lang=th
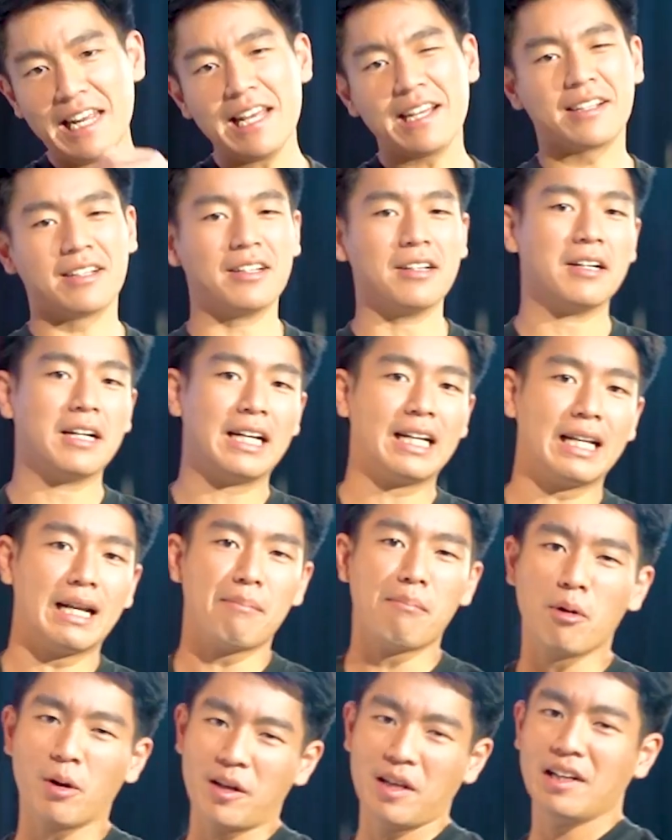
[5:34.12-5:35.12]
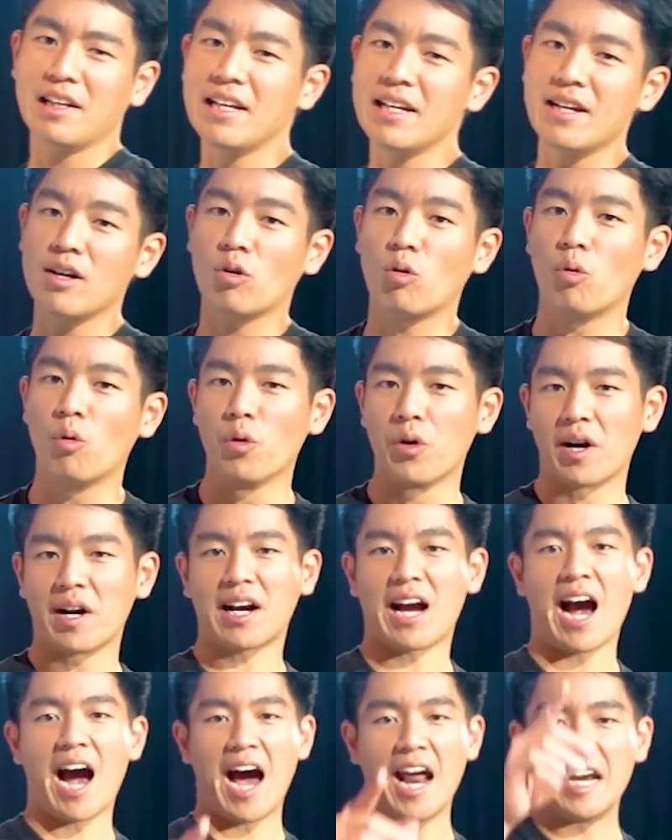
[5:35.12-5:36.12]
นี่คือ Lamborghini
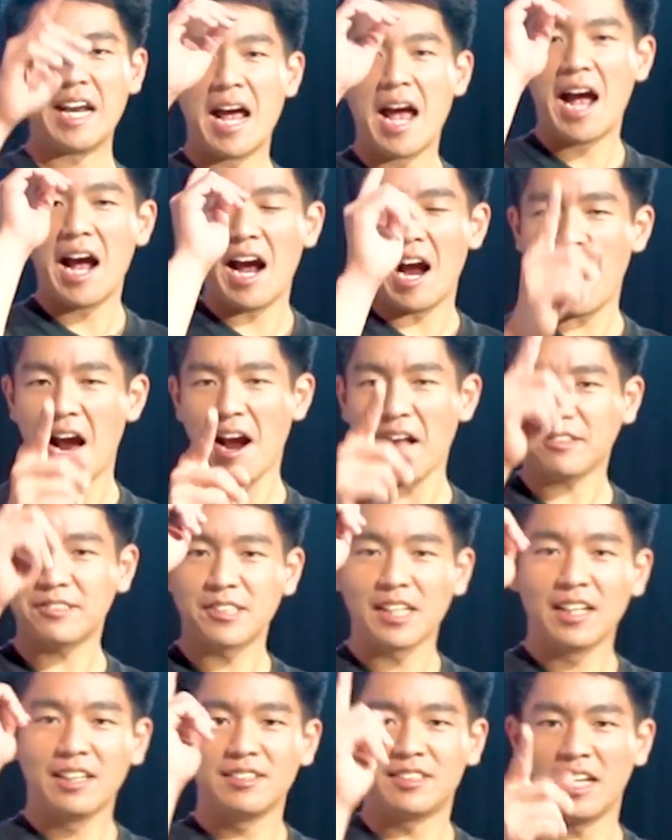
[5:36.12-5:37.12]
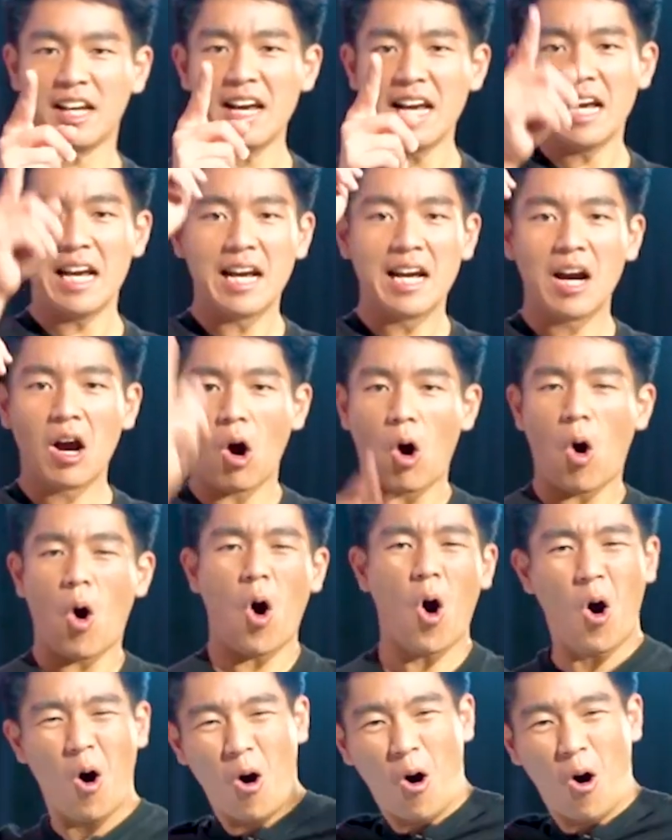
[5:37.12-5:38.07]
Huracán เอส ที โอ